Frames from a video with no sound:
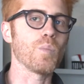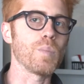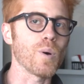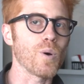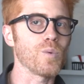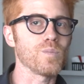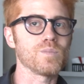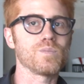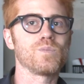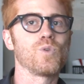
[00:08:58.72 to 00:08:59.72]
un po'
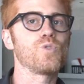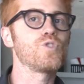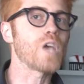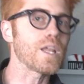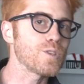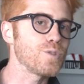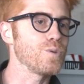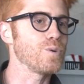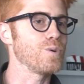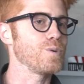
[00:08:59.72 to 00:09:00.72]
un
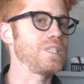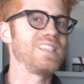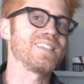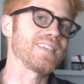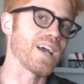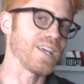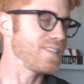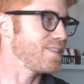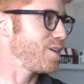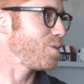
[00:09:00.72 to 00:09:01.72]
oggetto di design
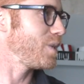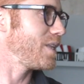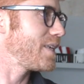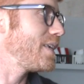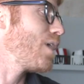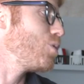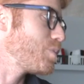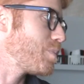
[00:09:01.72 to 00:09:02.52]
e quindi chi ha lo